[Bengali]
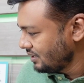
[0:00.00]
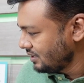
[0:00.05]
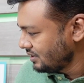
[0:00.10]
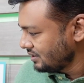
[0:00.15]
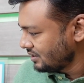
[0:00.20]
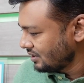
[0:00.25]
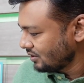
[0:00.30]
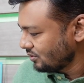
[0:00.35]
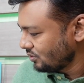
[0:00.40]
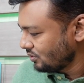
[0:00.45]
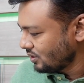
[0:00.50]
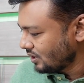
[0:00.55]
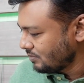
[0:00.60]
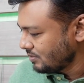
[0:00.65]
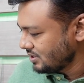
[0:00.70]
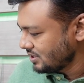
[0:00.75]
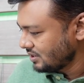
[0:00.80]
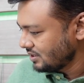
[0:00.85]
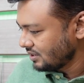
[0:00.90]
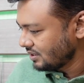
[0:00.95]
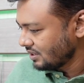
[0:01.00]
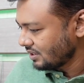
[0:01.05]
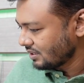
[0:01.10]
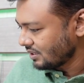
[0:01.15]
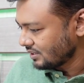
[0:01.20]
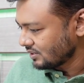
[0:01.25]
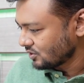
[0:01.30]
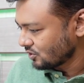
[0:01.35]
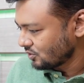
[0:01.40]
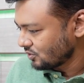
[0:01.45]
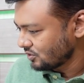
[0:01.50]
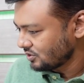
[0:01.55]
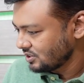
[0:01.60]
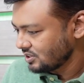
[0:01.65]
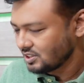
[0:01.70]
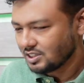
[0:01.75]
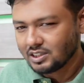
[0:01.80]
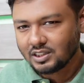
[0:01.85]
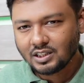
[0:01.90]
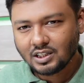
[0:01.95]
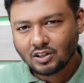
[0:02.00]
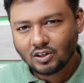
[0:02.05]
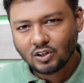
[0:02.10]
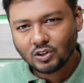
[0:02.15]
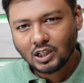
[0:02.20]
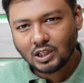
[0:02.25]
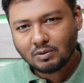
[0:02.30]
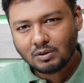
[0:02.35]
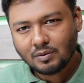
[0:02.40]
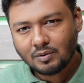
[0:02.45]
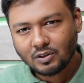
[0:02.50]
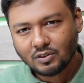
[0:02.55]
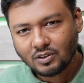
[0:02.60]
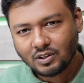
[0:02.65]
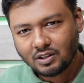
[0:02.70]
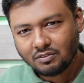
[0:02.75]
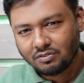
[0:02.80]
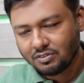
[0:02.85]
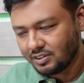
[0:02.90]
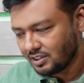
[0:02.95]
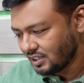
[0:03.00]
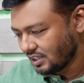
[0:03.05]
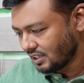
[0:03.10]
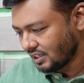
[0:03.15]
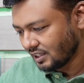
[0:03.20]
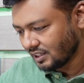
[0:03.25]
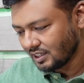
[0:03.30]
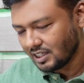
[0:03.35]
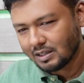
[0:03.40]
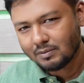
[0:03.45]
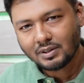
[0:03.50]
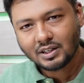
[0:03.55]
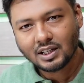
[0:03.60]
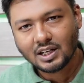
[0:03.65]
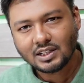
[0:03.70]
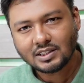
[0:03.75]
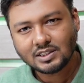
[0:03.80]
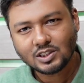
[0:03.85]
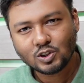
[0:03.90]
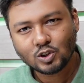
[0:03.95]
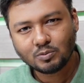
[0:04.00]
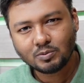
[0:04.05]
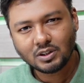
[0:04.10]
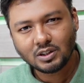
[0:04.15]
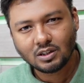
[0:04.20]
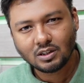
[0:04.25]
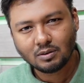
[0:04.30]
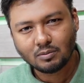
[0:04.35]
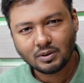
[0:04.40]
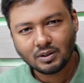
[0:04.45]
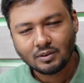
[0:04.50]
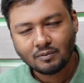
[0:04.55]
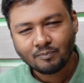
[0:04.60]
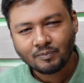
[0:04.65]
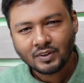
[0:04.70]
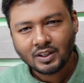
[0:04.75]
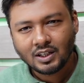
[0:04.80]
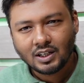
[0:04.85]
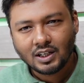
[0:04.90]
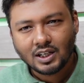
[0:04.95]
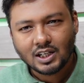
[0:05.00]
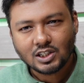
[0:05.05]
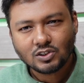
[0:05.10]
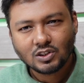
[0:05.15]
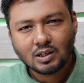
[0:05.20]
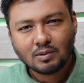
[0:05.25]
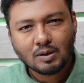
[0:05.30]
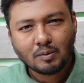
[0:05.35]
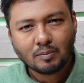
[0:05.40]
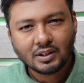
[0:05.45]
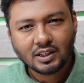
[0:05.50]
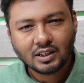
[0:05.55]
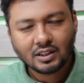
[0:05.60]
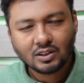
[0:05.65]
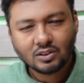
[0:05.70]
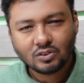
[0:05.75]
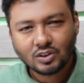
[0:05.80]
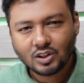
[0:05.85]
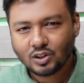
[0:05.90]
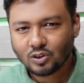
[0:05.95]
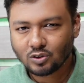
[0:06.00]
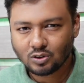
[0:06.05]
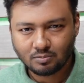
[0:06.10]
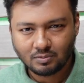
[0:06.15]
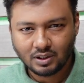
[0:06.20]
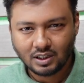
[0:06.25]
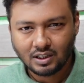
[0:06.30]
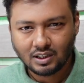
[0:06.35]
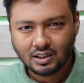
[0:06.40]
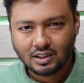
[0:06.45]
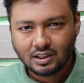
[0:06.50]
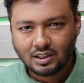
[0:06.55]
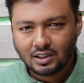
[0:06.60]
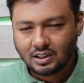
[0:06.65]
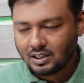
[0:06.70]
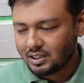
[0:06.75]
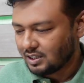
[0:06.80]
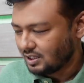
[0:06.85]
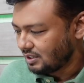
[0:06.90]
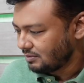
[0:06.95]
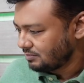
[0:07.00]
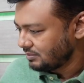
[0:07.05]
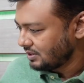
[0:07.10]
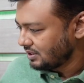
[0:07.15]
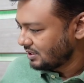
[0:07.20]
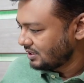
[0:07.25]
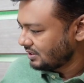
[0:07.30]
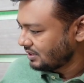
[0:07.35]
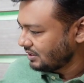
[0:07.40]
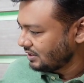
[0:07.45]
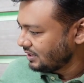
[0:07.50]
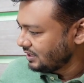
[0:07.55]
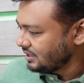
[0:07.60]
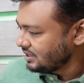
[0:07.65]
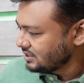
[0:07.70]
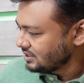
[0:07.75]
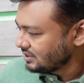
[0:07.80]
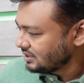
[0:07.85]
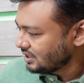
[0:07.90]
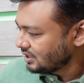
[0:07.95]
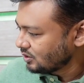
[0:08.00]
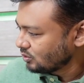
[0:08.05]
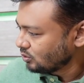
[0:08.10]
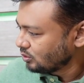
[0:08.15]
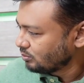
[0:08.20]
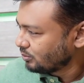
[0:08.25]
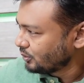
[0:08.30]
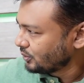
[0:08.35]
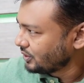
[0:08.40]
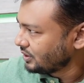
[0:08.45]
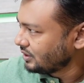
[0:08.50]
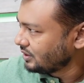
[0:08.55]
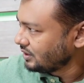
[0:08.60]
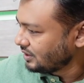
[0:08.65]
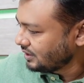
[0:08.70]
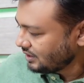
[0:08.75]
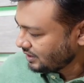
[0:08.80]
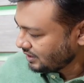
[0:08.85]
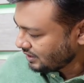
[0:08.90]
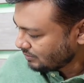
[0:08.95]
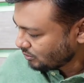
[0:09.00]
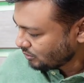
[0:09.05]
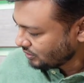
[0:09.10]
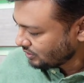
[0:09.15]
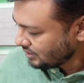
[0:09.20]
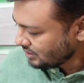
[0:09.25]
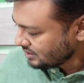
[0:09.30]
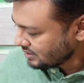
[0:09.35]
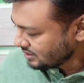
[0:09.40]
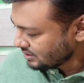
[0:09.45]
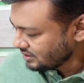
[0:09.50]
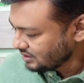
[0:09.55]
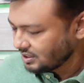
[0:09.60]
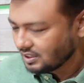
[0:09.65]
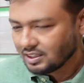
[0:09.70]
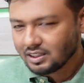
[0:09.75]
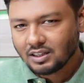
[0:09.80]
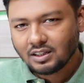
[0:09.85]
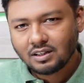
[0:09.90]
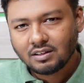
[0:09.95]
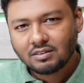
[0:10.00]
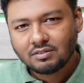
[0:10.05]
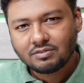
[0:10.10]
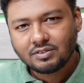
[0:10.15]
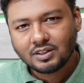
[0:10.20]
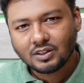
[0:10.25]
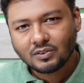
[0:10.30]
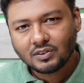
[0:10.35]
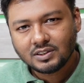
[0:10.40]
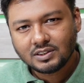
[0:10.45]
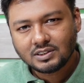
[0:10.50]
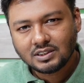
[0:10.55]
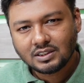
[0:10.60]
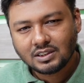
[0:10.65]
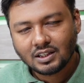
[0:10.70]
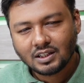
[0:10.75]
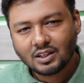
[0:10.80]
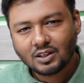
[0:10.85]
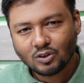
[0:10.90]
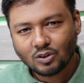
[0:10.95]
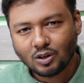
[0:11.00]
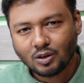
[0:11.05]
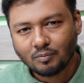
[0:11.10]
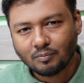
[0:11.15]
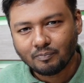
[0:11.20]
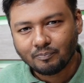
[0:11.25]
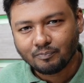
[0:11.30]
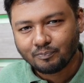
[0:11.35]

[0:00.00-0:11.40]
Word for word: এন্টিনাগুলো আমি যেদিকে কাজ করছি সেদিকে হয়তো এভাবে করে ফিরিয়ে রাখলে আমার কাজে সুবিধা হবে আসলে ব্যাপারটা কিন্তু এরকম না আপনার এন্টিনার উপরের দিকে এবং নিচের দিকে ফ্রিকোয়েন্সি থাকে কম